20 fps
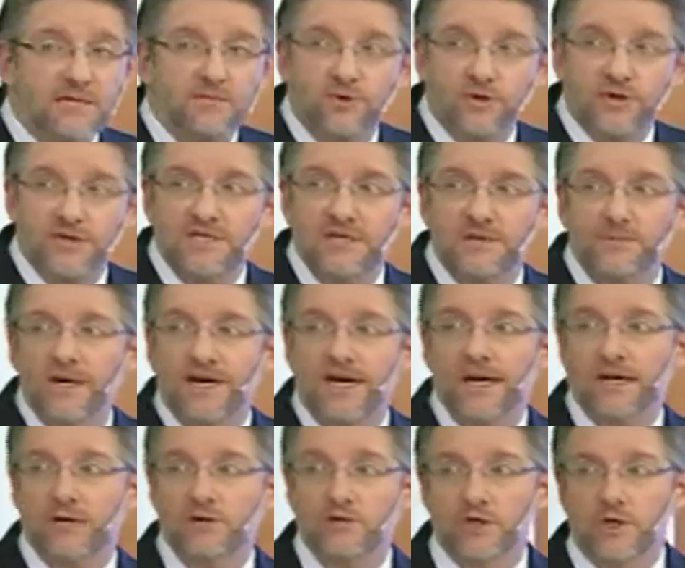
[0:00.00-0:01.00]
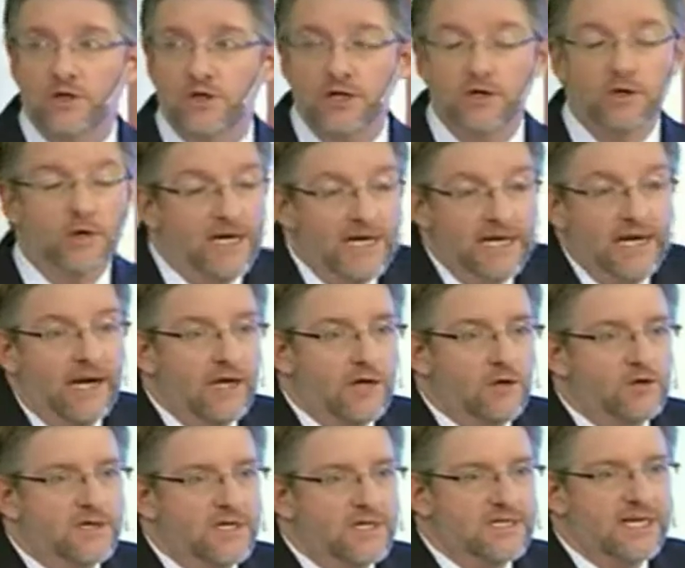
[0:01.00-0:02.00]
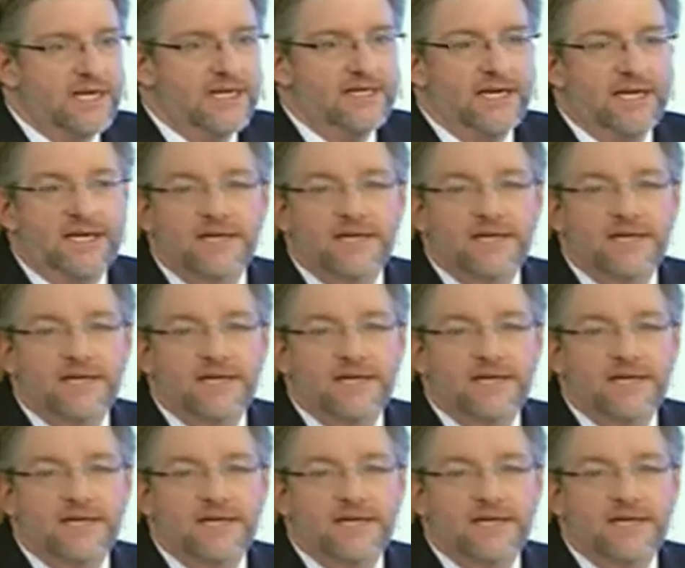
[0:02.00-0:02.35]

es importante para la causa o qué no. Él al esconderse las